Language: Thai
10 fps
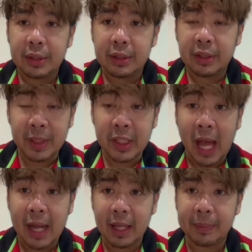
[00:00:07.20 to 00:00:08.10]
สเปนซ่า
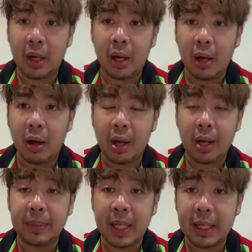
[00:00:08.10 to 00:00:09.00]
นะครับ คอรั
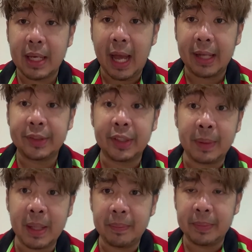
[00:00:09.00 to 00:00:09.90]
นนิดนังสือ
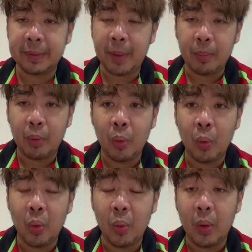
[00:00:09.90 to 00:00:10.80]
พิมพ์สปอร์ตพู
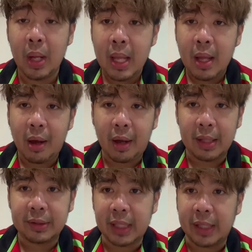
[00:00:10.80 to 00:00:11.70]
รั
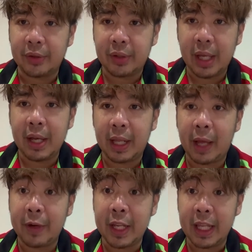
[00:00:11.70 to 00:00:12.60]
สตาฟอกเกอร์นะครั
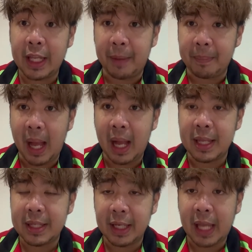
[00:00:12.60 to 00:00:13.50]
บ วันนี้กลับมา
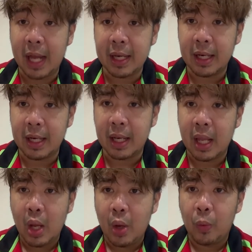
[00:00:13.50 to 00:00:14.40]
เจอกัน
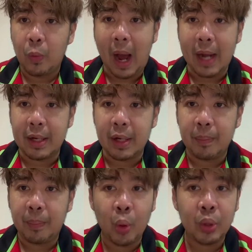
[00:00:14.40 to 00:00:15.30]
วัน
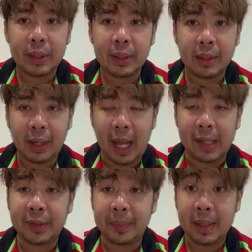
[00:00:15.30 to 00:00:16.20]
พุธกลาง
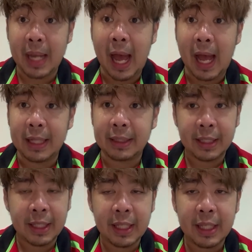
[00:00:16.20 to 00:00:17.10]
สัปดาห์
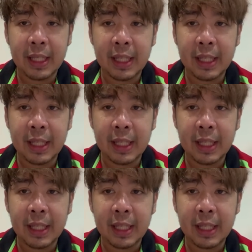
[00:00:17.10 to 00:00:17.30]
ที่